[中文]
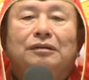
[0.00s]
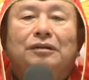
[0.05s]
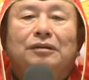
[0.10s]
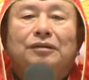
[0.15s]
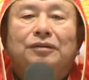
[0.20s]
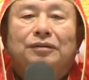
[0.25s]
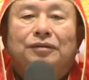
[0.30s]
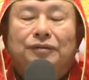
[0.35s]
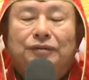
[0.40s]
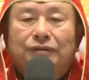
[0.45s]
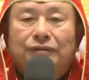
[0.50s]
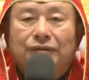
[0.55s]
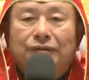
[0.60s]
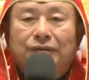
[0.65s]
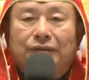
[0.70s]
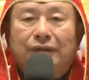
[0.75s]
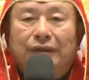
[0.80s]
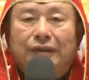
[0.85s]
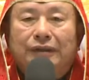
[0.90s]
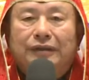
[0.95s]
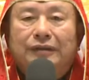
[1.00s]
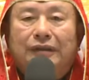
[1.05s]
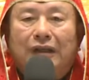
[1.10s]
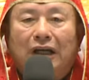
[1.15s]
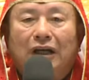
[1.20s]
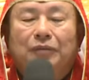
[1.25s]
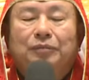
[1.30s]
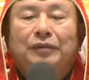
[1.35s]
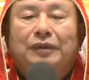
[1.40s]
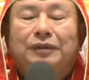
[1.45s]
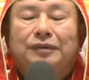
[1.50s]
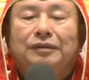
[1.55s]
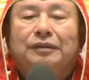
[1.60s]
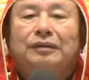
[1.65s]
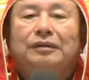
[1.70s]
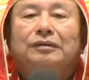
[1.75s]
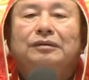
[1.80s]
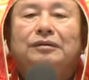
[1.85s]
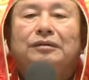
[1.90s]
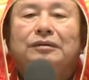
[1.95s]
赐给他们
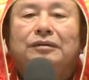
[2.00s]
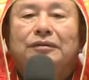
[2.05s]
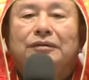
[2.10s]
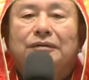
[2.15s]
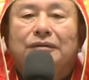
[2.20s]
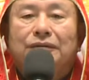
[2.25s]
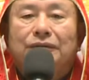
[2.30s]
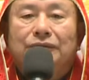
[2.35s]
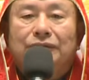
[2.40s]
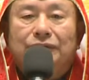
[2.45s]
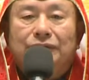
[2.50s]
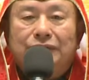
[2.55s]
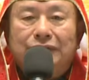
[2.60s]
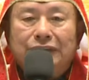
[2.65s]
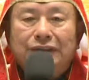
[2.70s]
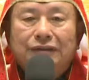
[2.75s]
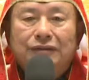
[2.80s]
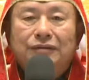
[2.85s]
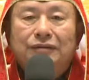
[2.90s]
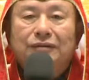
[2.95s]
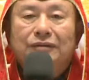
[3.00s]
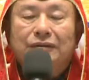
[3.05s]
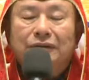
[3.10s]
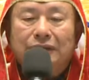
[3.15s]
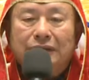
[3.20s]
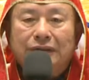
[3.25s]
的金